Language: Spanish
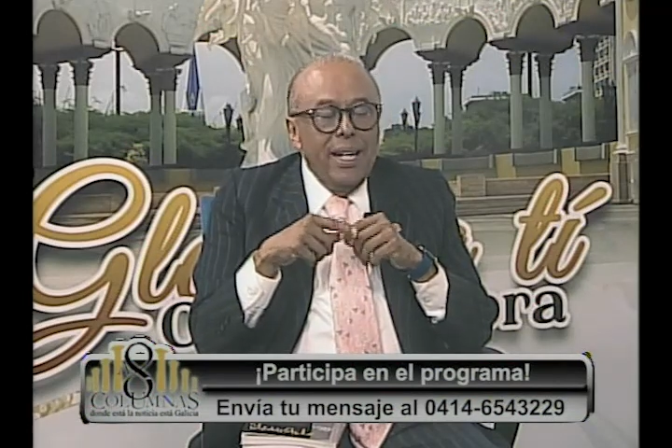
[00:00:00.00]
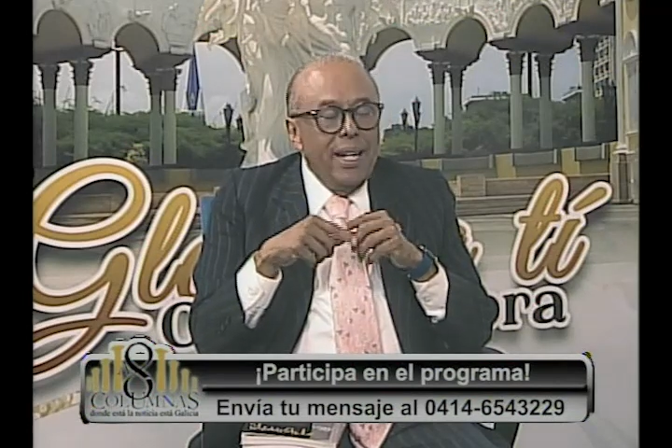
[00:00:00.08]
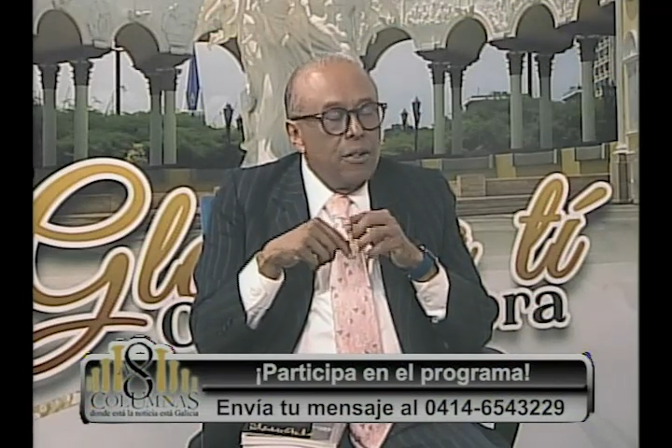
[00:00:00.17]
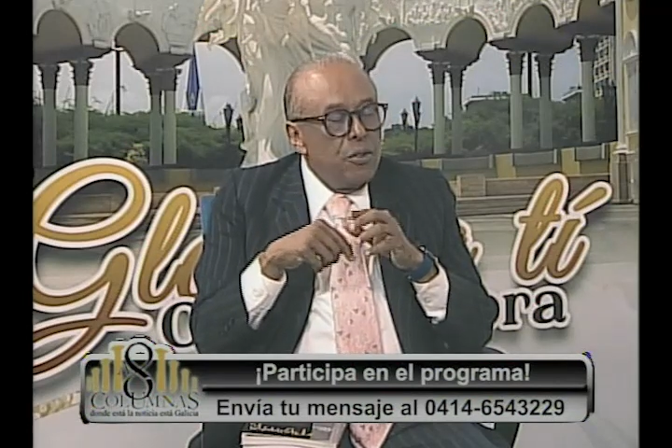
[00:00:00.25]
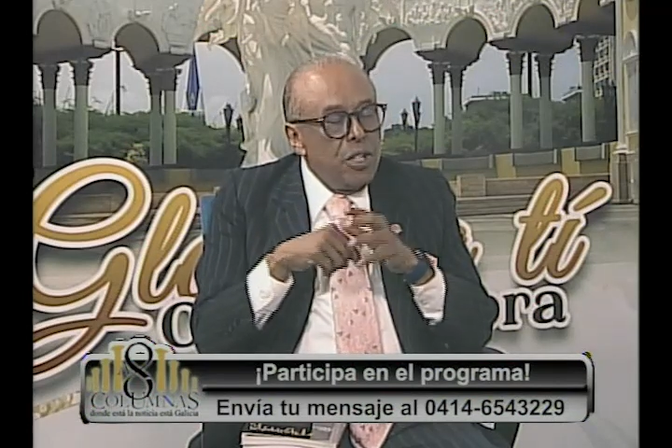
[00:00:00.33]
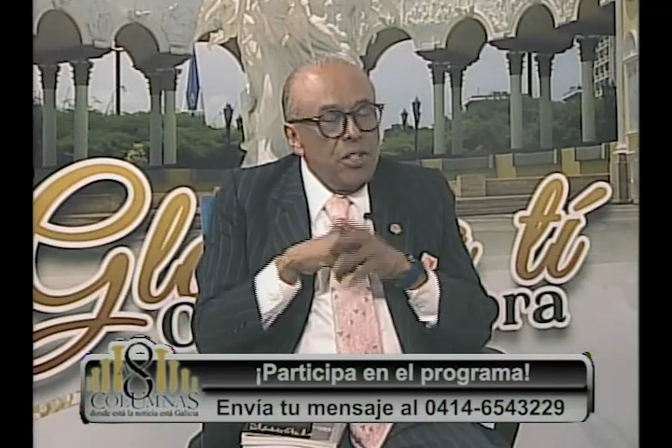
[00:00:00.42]

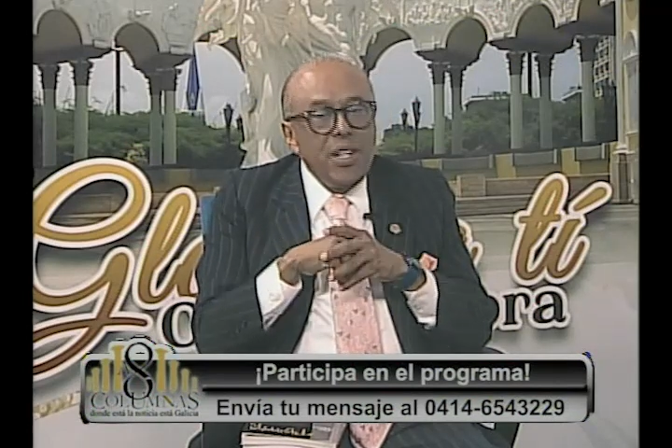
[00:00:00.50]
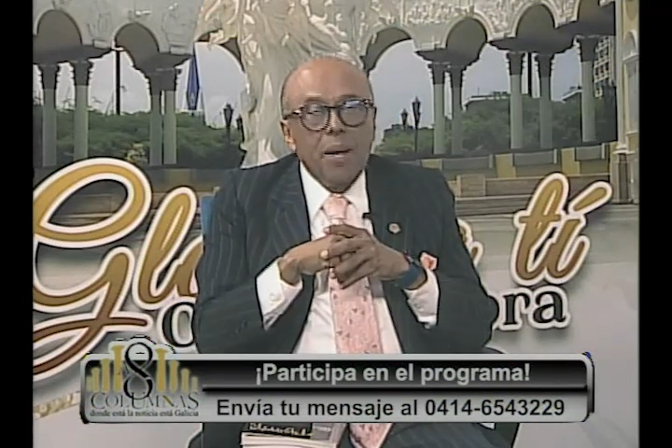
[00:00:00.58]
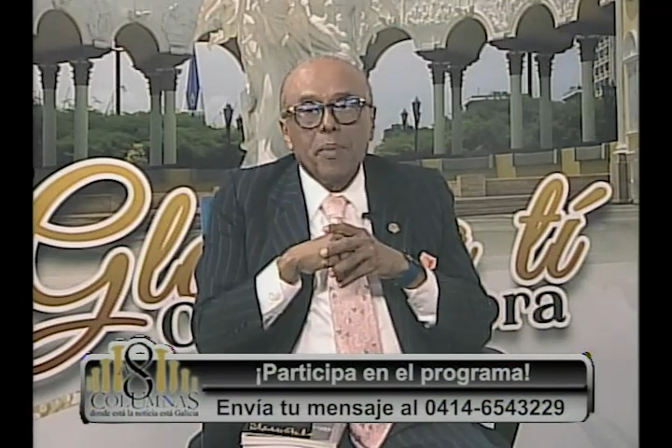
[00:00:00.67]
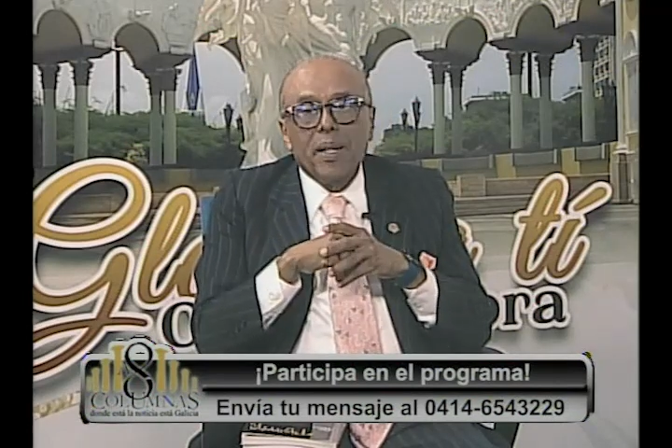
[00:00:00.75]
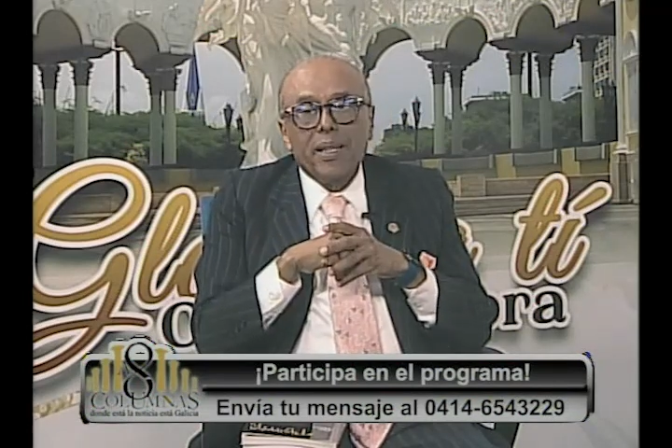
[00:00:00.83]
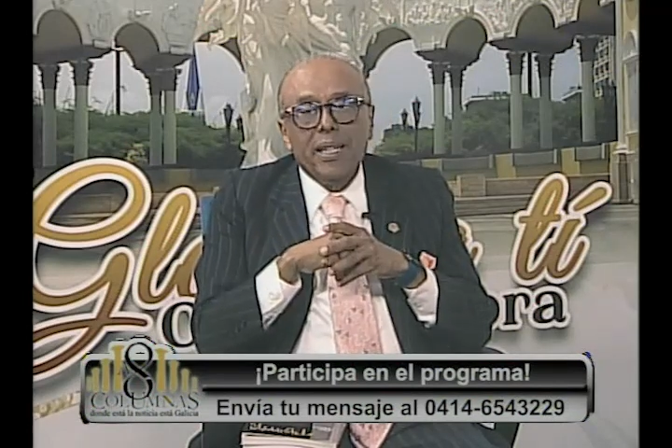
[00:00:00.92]
la noticia
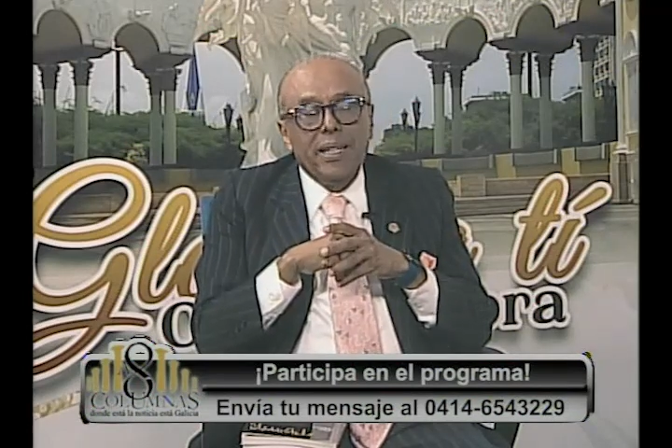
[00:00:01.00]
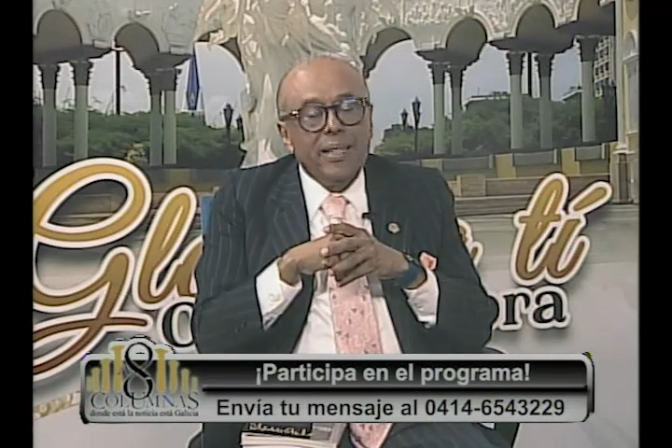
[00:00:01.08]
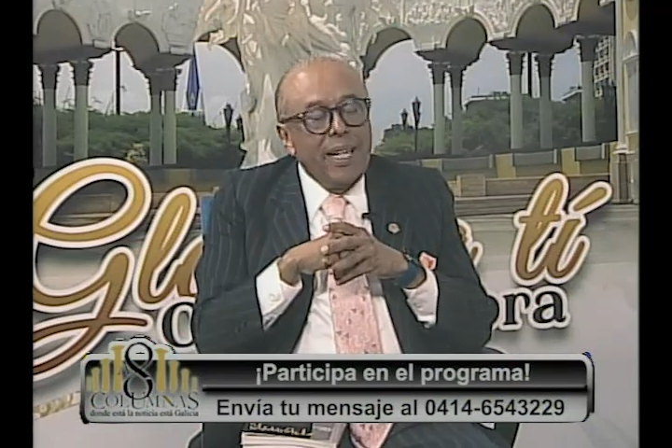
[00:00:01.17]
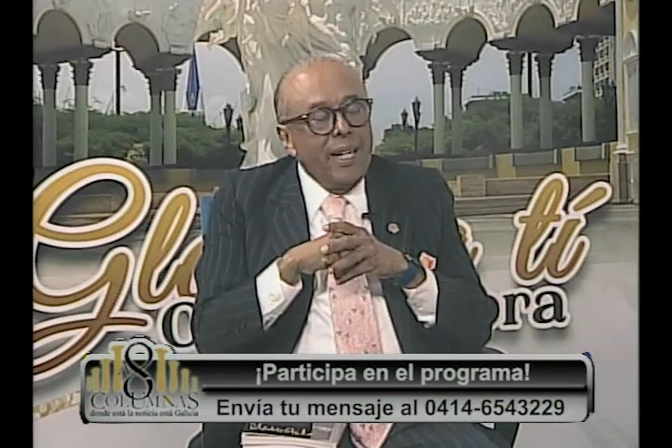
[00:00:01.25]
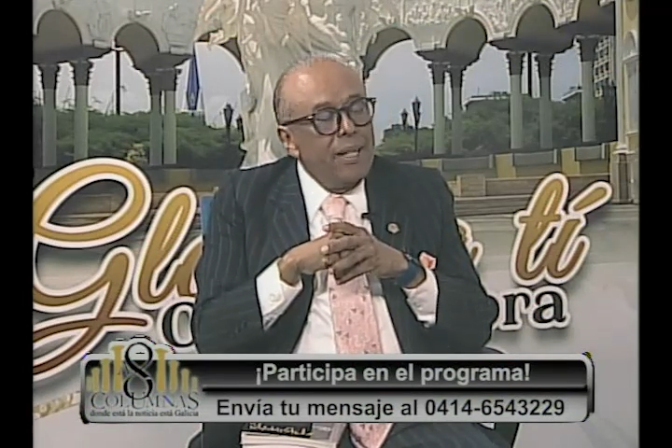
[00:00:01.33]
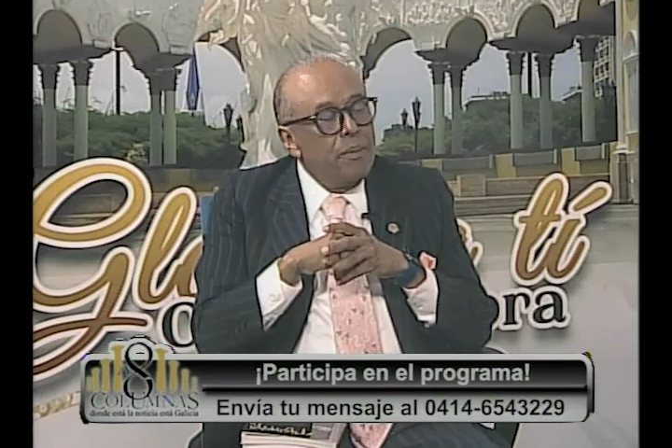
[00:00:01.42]
a partir
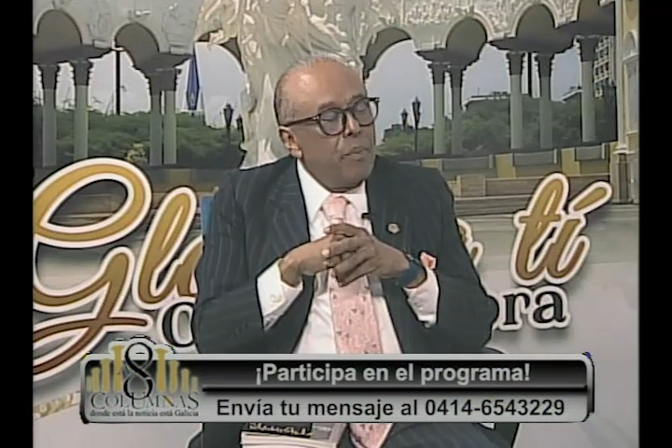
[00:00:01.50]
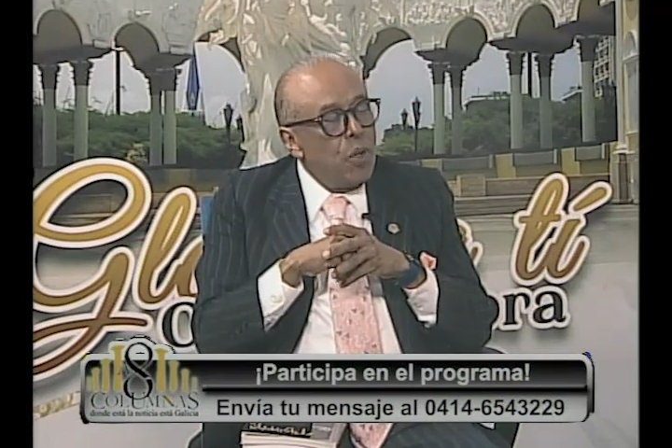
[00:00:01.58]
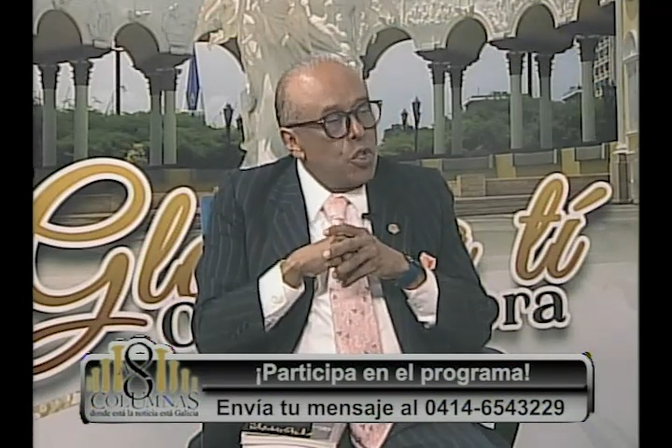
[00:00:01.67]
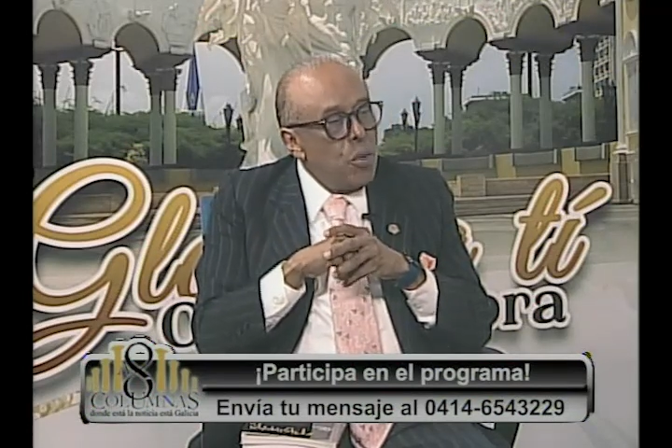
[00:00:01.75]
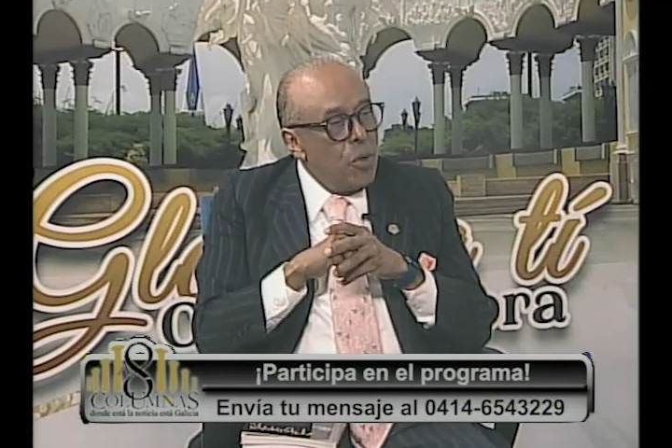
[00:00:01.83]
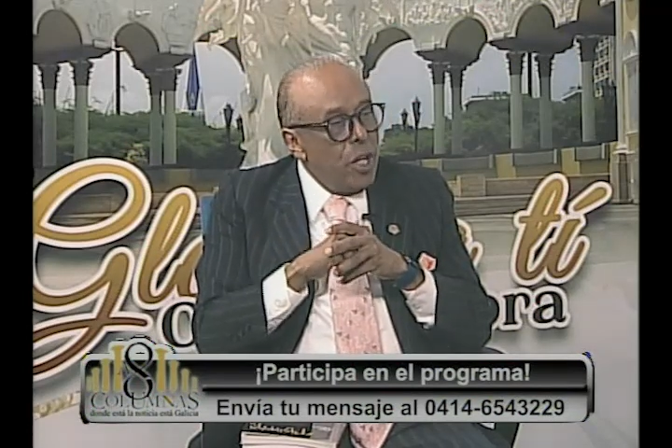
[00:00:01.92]
del
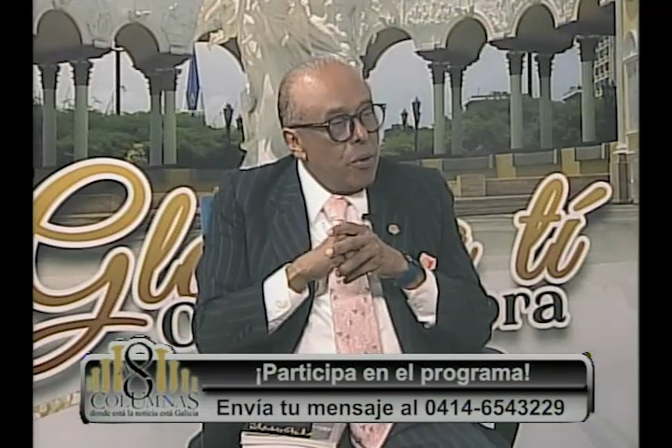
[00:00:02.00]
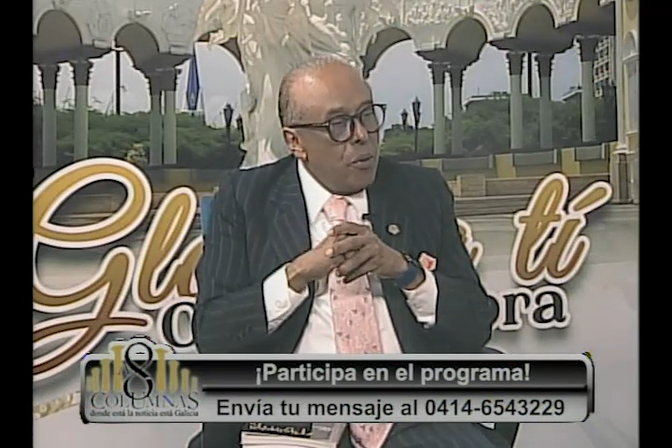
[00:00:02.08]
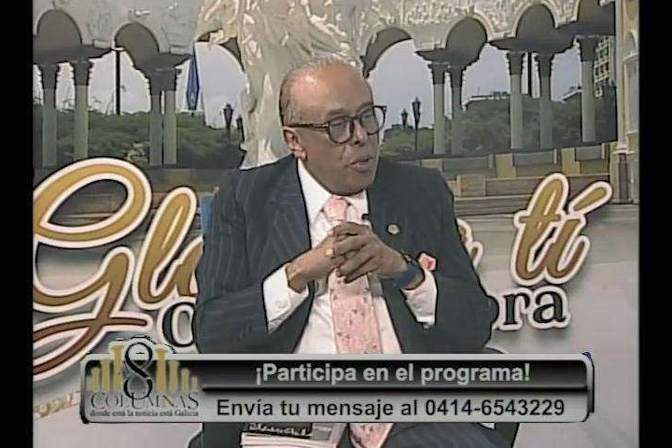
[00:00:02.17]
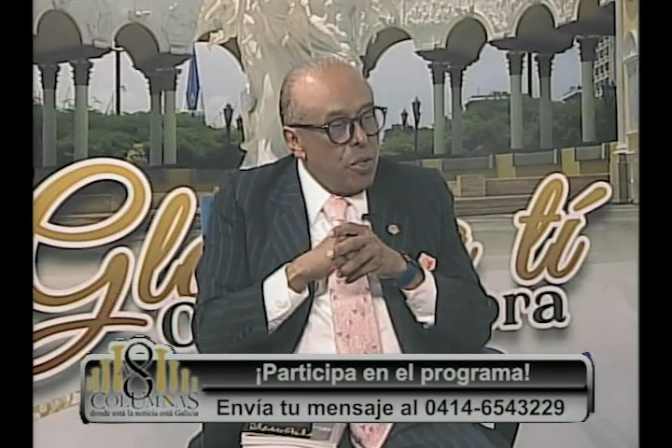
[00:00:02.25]
próximo negro.